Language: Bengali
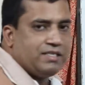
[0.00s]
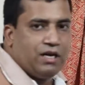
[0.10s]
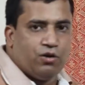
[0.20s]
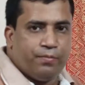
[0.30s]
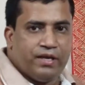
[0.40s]

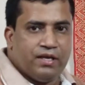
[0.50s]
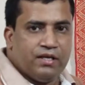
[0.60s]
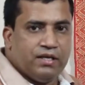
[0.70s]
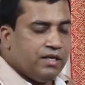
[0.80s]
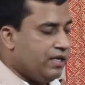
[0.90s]
রেজাল্ট হবে
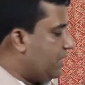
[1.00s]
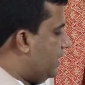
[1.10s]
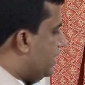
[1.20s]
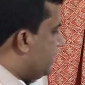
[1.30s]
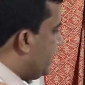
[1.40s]

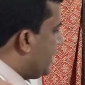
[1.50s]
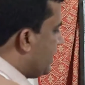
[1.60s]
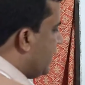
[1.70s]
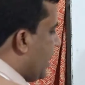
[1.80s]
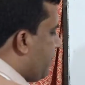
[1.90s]

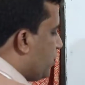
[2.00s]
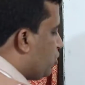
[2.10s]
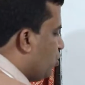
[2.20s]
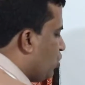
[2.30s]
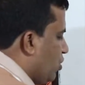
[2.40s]
যেখান থেকে আমরা
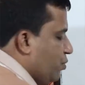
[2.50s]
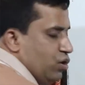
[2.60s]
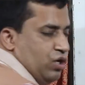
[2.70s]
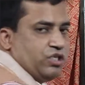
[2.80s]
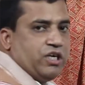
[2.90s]
শুরু করব
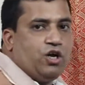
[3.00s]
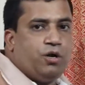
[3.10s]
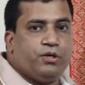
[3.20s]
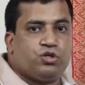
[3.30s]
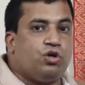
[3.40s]
সেটা
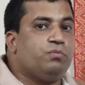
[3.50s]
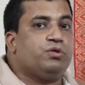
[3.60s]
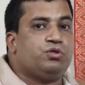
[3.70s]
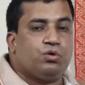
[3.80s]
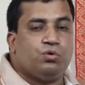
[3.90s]
হবে
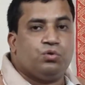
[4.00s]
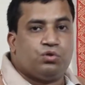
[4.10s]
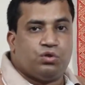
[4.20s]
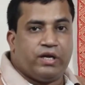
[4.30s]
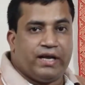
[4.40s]
সর্বোচ্চ
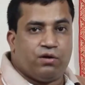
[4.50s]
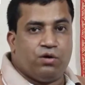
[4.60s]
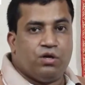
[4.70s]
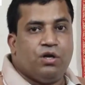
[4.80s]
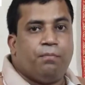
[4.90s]
গুরুত্ব
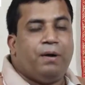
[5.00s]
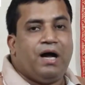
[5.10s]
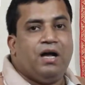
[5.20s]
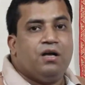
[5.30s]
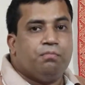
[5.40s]
একক
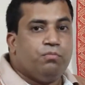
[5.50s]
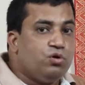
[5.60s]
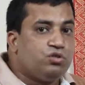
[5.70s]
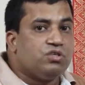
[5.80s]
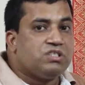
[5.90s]
বা
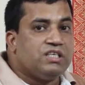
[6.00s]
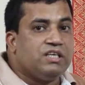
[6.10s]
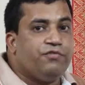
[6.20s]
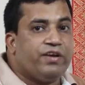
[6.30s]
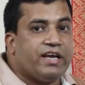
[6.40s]
মোস্ট
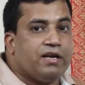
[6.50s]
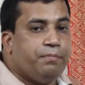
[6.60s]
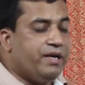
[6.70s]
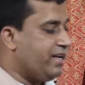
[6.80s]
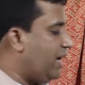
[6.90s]
সিগনিফিক্যান্ট
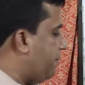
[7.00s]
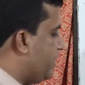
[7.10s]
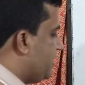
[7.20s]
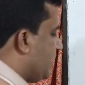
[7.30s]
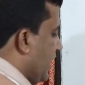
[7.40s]
বিট
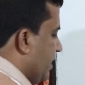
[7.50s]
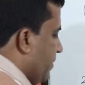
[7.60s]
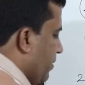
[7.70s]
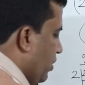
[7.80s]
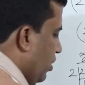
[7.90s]
আমরা ইংরেজিতে
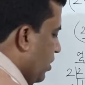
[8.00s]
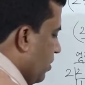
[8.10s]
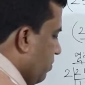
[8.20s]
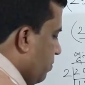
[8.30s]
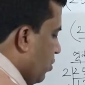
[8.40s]
লিখতে পারবো
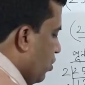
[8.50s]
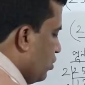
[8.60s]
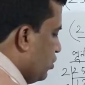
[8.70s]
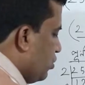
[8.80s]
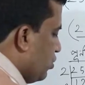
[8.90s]

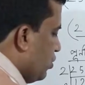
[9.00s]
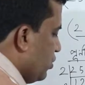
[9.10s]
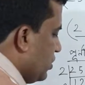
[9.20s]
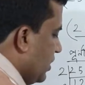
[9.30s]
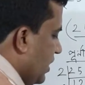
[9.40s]
মোস্ট
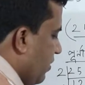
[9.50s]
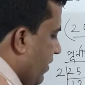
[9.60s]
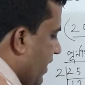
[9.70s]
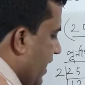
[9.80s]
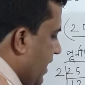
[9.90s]

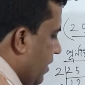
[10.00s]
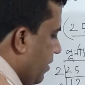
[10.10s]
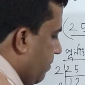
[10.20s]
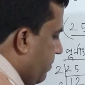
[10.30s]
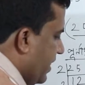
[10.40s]
সিগনিফিক্যান্ট
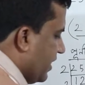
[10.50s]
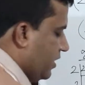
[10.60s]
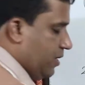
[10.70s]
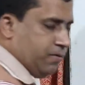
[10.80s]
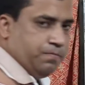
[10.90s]
বিট
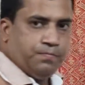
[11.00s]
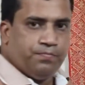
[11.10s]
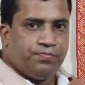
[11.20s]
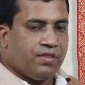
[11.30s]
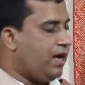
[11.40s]

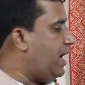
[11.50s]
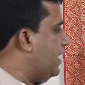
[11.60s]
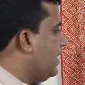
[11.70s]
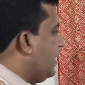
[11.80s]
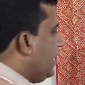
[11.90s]

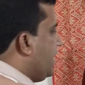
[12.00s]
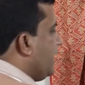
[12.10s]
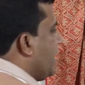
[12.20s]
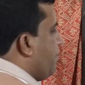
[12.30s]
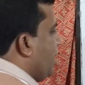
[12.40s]
আর
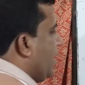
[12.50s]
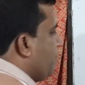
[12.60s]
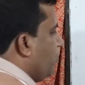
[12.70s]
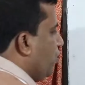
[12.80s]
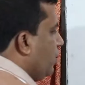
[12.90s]
এটাকে আমরা
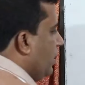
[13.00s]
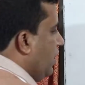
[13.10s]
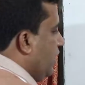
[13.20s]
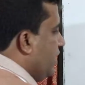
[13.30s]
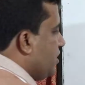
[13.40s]
লিখব
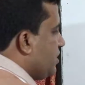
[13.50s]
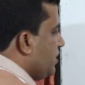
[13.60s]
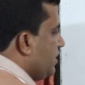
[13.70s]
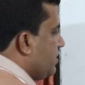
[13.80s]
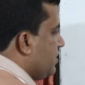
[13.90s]
লিস্ট
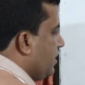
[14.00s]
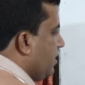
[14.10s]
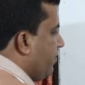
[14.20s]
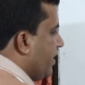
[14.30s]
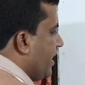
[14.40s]

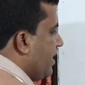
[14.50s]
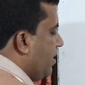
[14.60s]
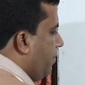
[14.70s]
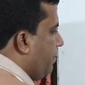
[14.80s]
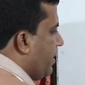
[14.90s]
সিগনিফিক্যান্ট
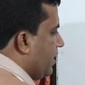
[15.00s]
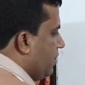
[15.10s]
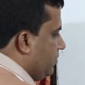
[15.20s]
বিট